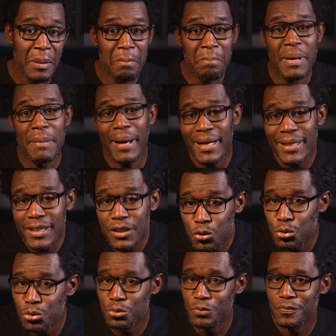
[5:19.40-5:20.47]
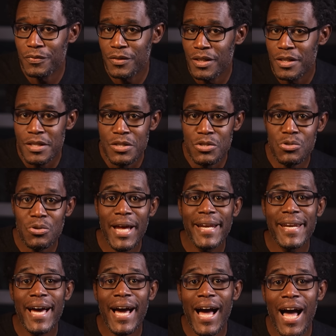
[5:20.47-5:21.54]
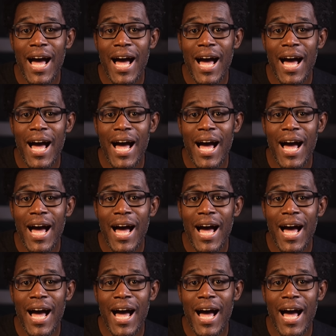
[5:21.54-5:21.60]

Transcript: Mais malgré tout, cela n'a